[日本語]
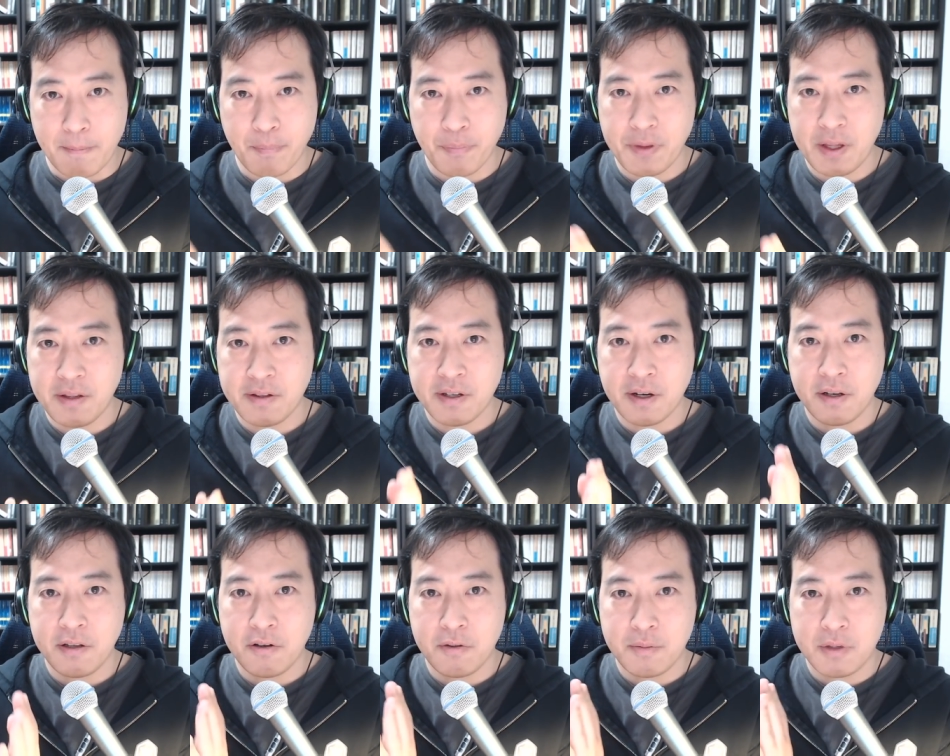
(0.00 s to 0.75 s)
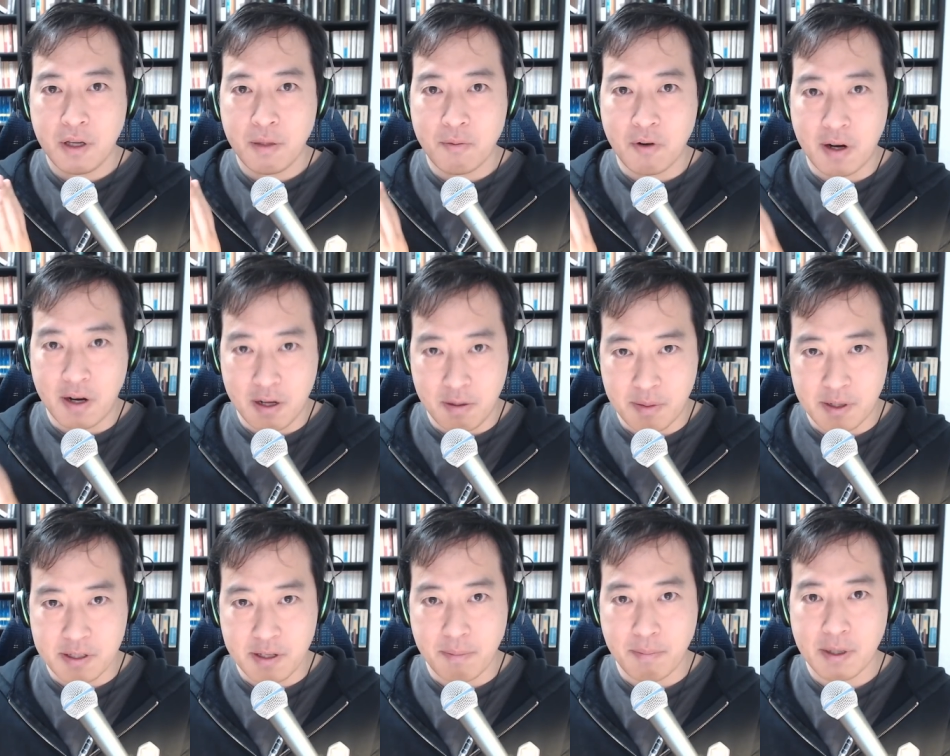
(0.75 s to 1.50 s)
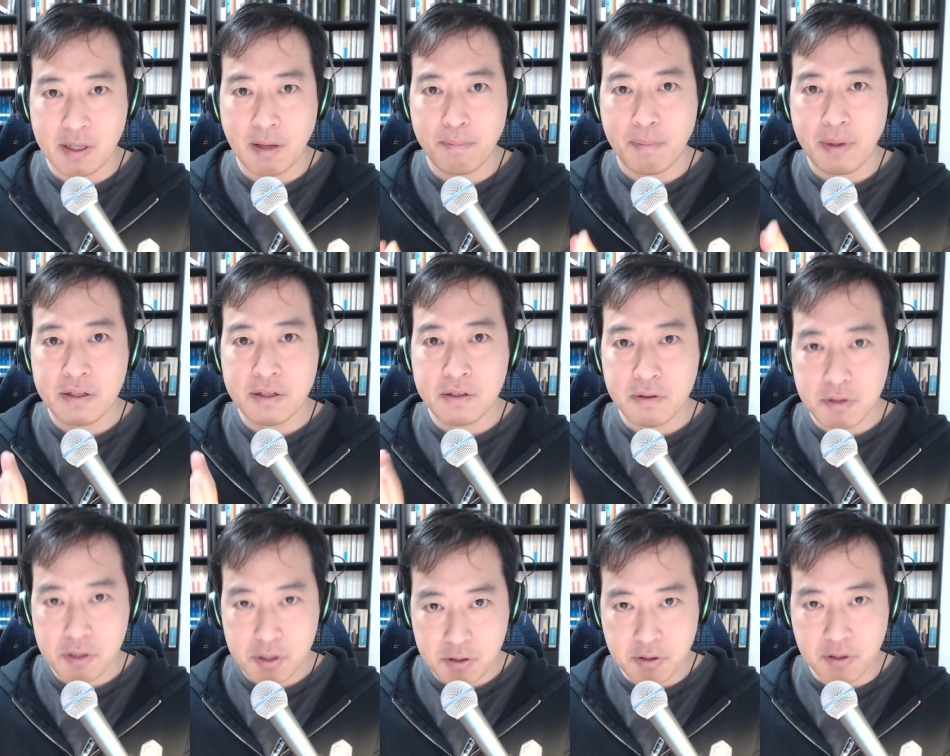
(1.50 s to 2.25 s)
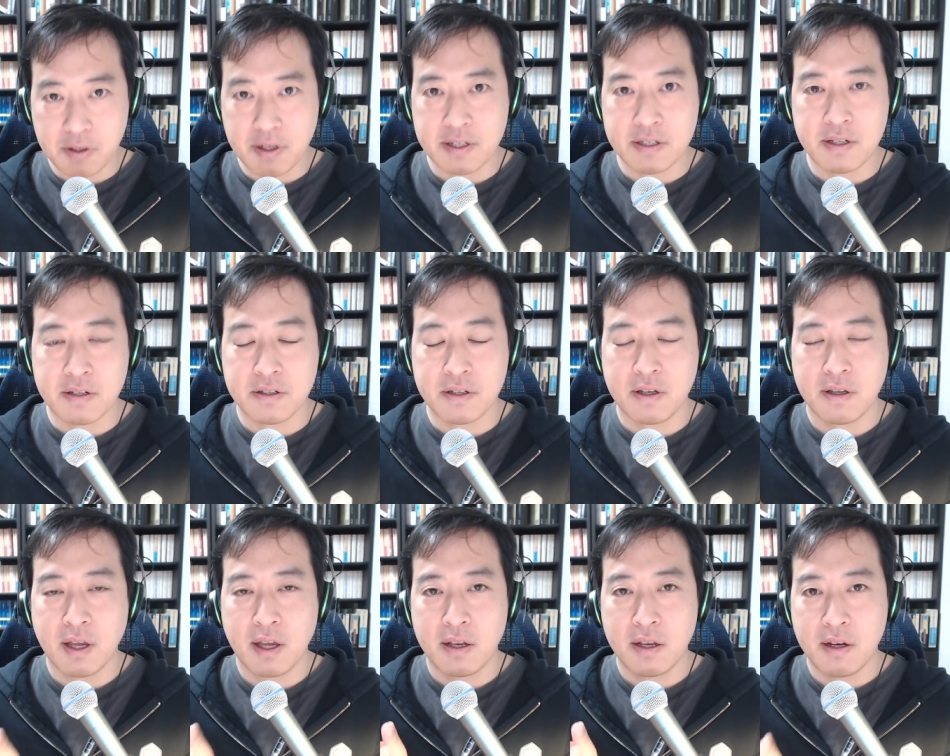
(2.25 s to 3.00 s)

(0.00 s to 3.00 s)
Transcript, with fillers: イーサリウムでもありません。また別の種類のやつですね。